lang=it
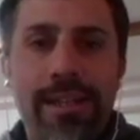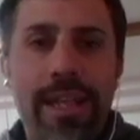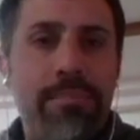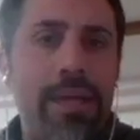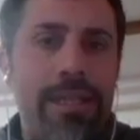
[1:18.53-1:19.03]

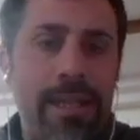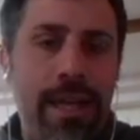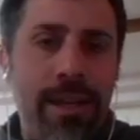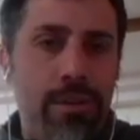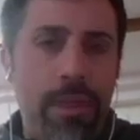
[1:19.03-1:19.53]
dei
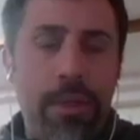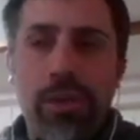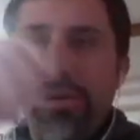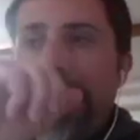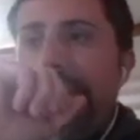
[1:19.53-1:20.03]
batteri, dei
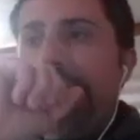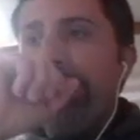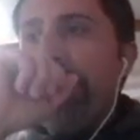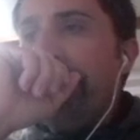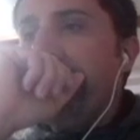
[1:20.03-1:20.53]
microorganismi.